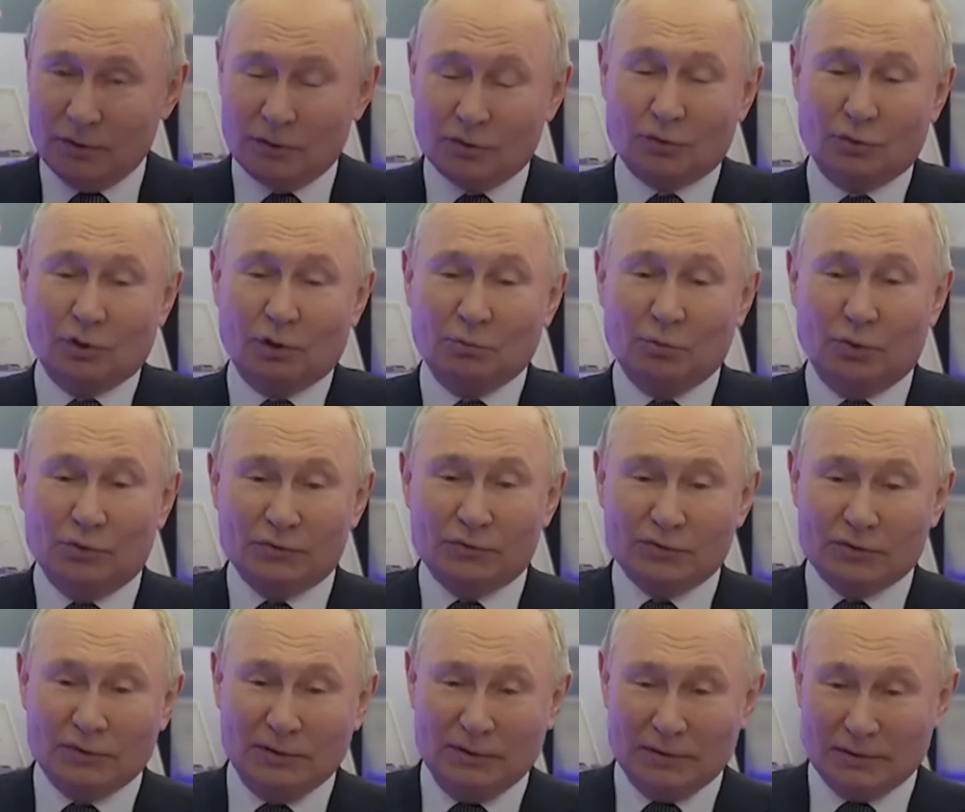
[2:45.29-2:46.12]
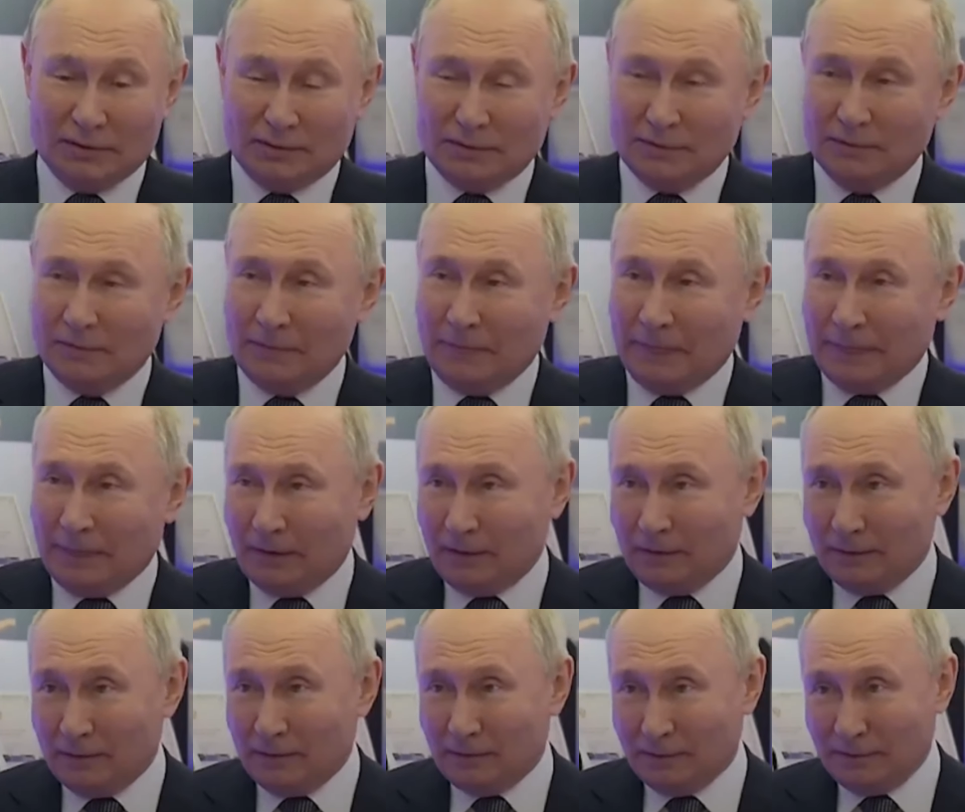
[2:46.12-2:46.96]
lo que creo que habría dado a
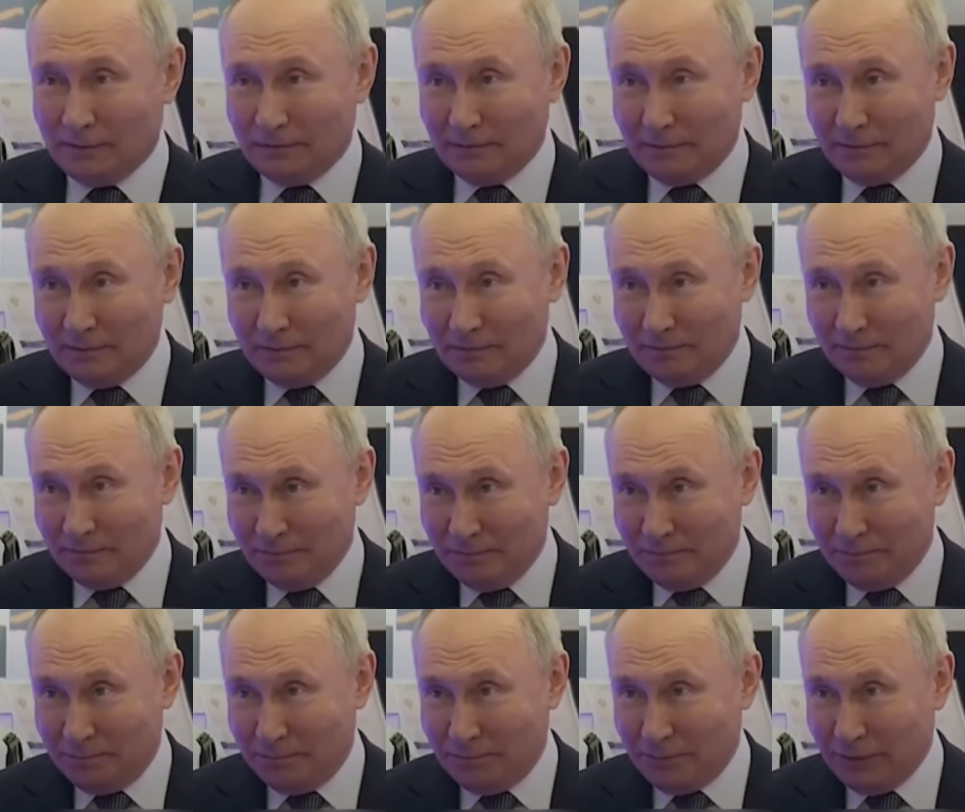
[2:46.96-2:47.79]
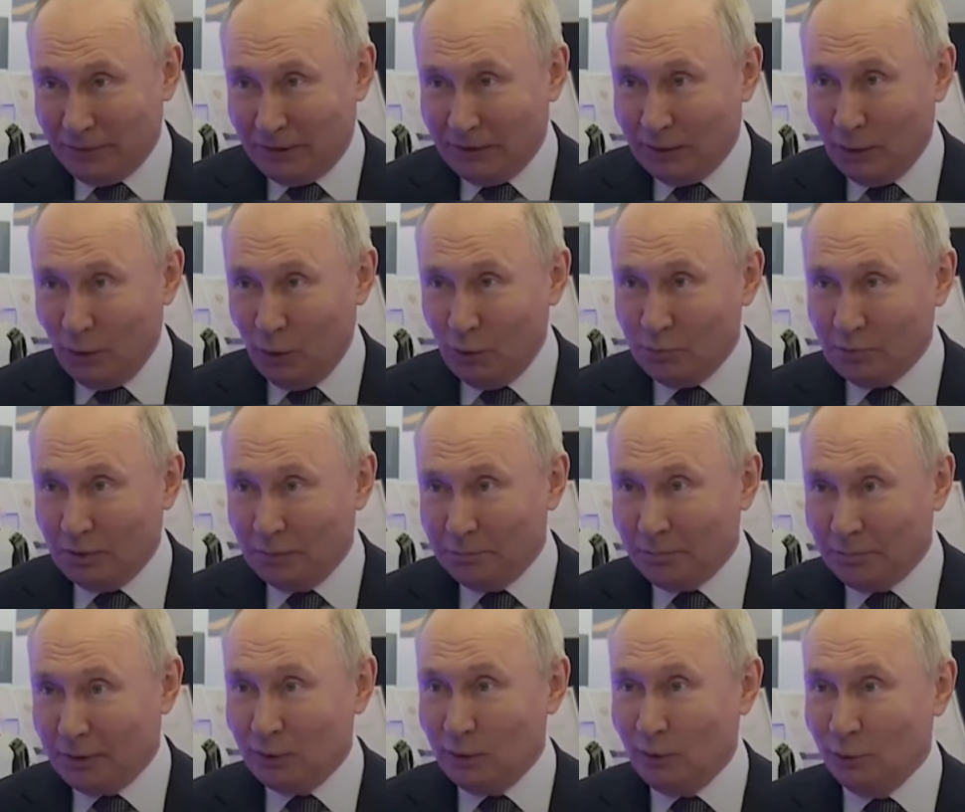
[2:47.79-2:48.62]
nuestra conversación una
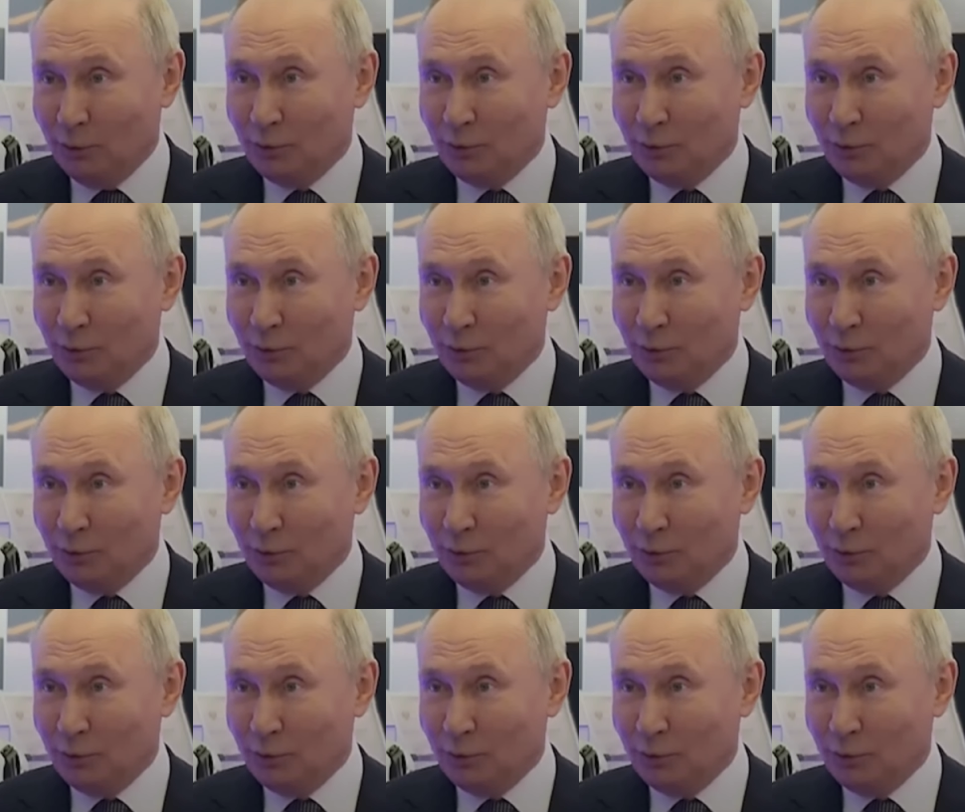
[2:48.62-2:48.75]
identidad